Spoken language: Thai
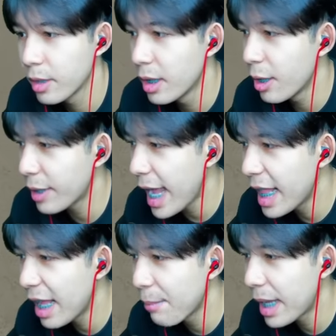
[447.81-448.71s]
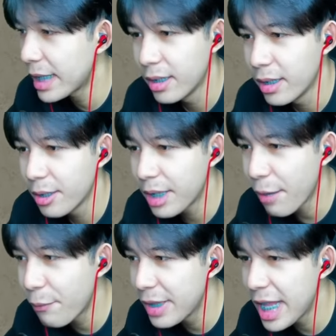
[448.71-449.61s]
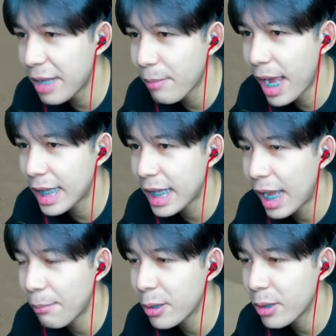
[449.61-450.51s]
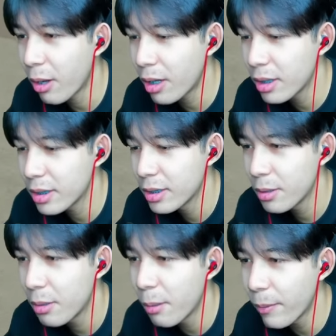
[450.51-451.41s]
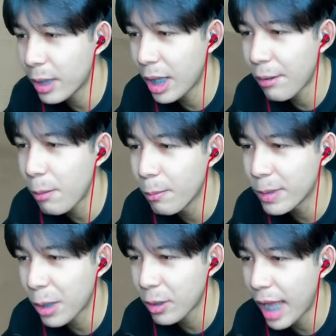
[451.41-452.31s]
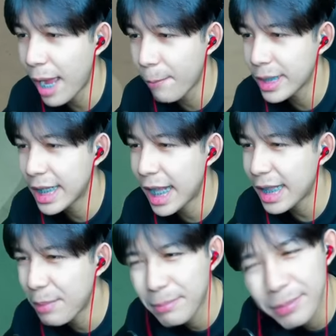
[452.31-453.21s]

เราได้อะไรมานี่เราได้ฟินิกมานะครับน้องๆก็ผมว่าตอนแรกว่าผมจะกดถามวันนะแต่มัน